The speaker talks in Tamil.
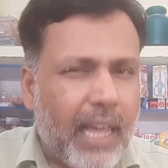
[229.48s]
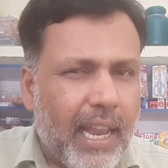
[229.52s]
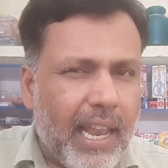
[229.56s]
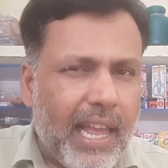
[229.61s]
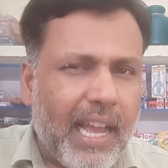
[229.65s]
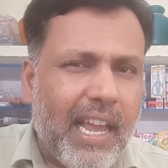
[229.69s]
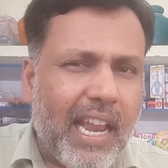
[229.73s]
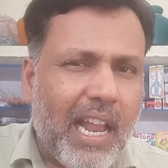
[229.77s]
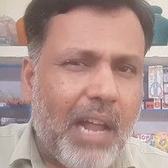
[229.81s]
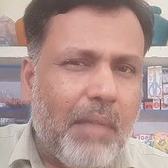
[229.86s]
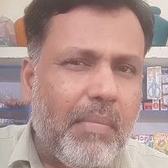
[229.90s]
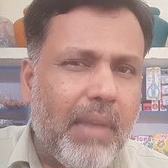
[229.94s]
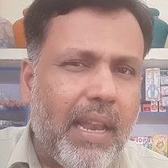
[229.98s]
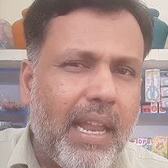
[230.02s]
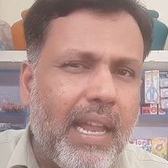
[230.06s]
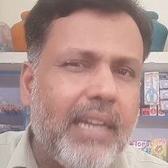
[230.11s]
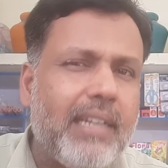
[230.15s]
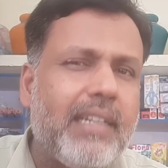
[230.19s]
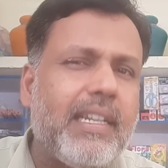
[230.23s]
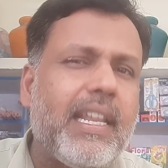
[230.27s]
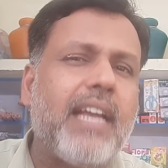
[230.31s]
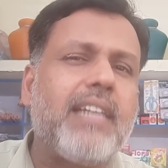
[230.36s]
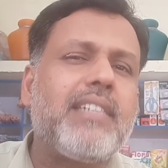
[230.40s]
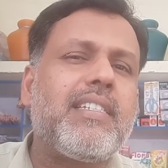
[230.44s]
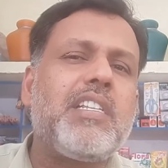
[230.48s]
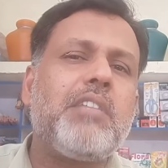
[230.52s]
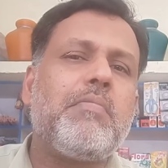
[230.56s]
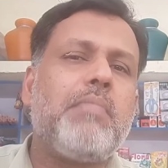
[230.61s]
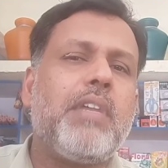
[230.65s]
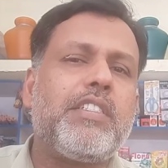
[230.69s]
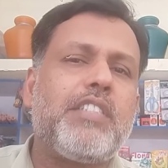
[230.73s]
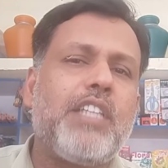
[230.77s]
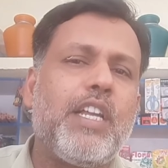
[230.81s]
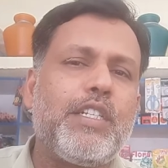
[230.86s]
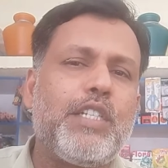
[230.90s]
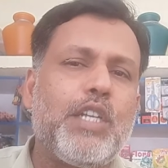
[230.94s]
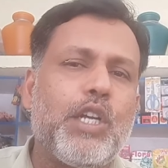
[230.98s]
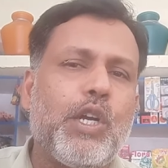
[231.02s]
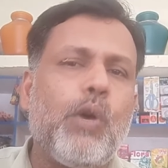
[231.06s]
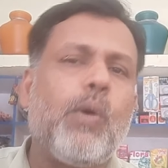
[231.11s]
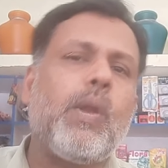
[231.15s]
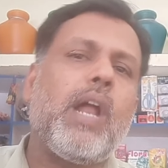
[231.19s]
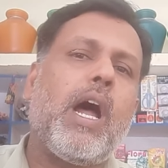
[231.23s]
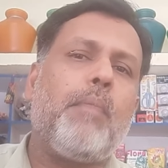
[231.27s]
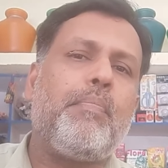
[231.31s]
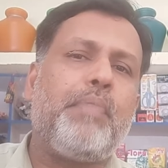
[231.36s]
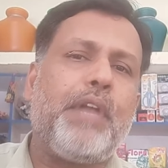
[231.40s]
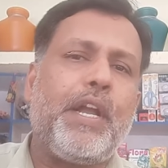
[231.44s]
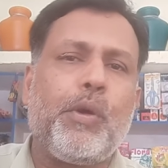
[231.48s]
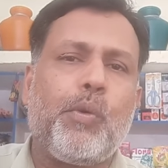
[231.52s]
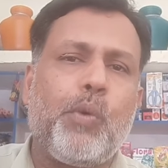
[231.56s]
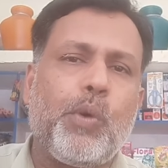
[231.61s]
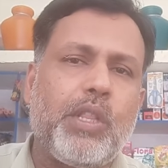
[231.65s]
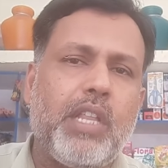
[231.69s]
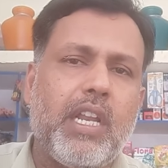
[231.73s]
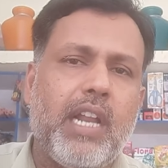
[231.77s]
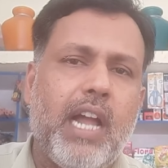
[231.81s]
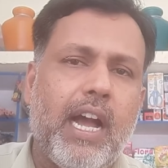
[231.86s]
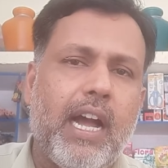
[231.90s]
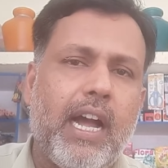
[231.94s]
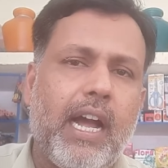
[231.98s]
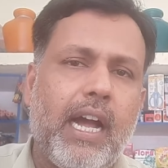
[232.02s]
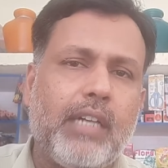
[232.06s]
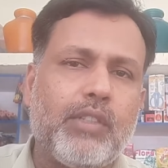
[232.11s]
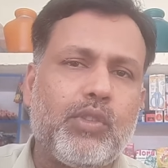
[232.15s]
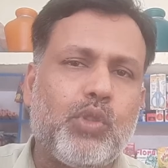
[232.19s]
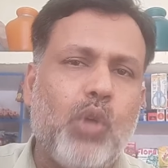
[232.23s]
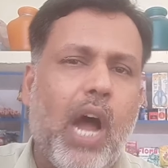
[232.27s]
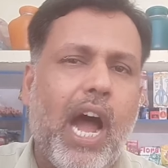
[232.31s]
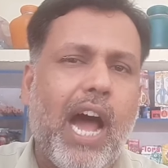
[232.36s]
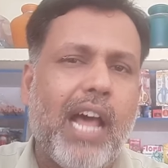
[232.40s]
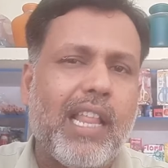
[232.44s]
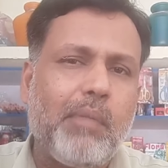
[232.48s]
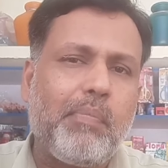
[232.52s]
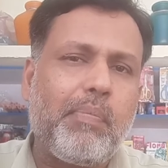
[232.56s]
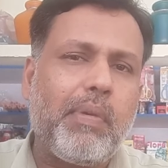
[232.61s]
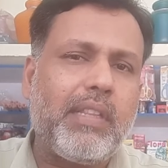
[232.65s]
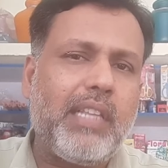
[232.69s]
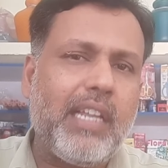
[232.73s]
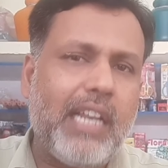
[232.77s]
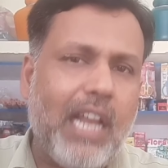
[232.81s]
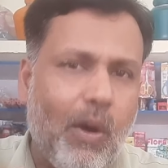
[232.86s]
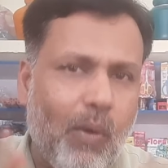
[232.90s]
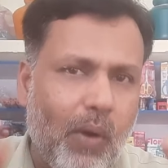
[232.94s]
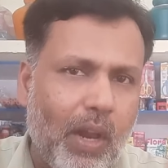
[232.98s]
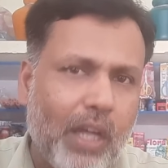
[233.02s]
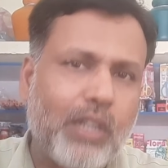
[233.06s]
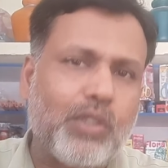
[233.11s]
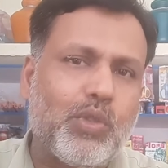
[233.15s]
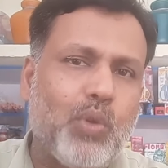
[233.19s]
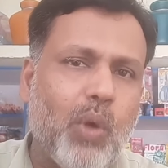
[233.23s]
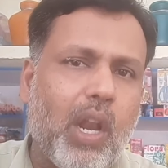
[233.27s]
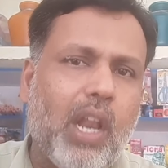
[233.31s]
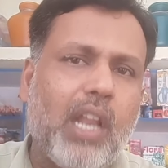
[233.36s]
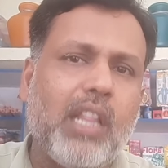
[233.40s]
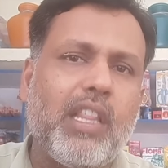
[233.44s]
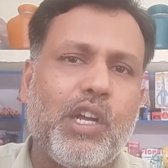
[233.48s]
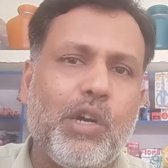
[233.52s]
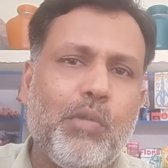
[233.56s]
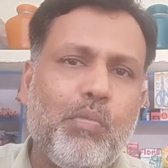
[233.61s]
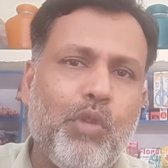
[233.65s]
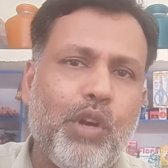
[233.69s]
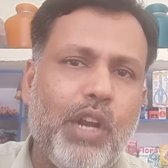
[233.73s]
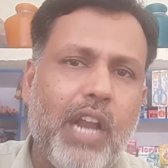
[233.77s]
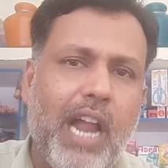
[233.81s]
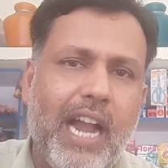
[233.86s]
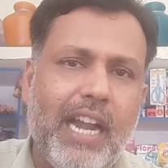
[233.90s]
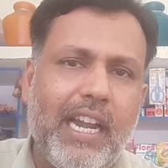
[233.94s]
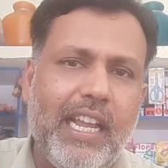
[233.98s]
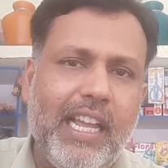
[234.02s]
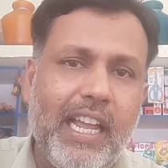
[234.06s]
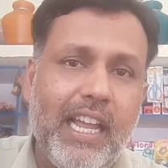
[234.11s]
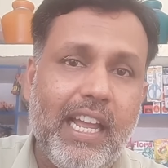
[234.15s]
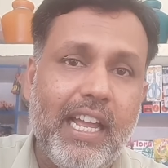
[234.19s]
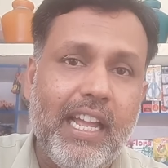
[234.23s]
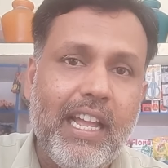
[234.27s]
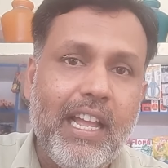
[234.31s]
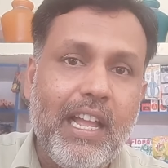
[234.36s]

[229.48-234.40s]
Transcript: டெலகிராமில் டெக்ஸ்ட் மெசேஜுக்கு ஒரு அப்டேட் கொடுத்துருக்காங்க ஸோ அதை பற்றி நான் உங்களுக்கு சொல்கிறதுக்கு முன்னாடி